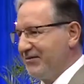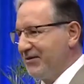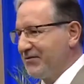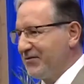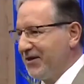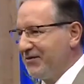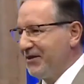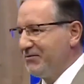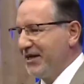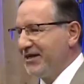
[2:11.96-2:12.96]
Tamam,
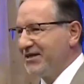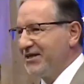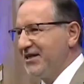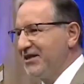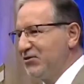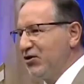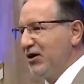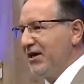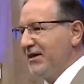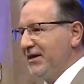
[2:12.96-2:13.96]
tamam. Peki şiirin
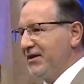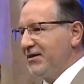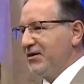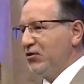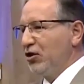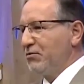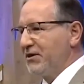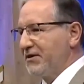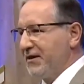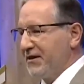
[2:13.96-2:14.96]
şöyle dört
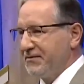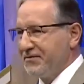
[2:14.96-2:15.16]
mısra.